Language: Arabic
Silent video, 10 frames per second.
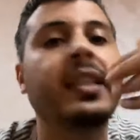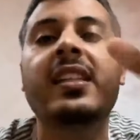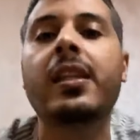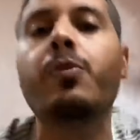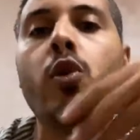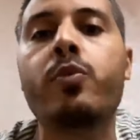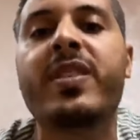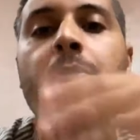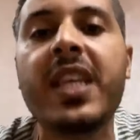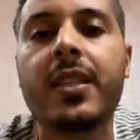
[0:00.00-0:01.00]
هذاك تتبيعو
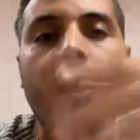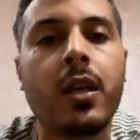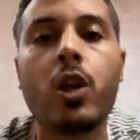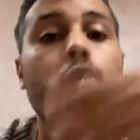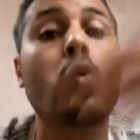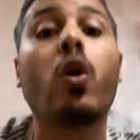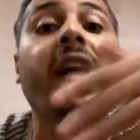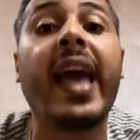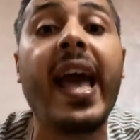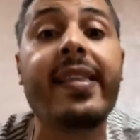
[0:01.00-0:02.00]
بسميتك
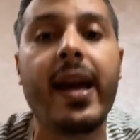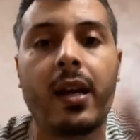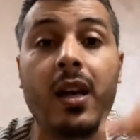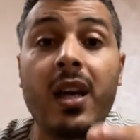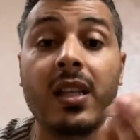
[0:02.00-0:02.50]
سوقك هذاك